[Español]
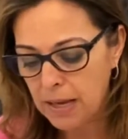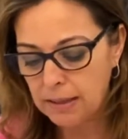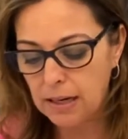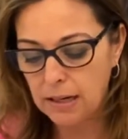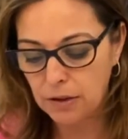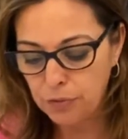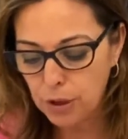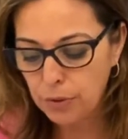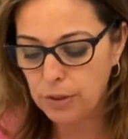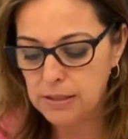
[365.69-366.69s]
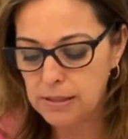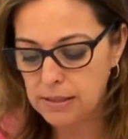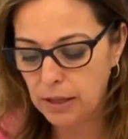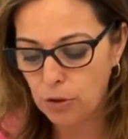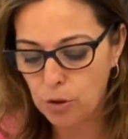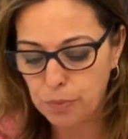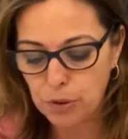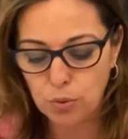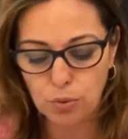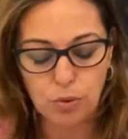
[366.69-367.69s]
del refuerzo necesario y
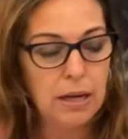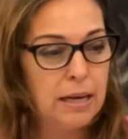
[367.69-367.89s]
oportuno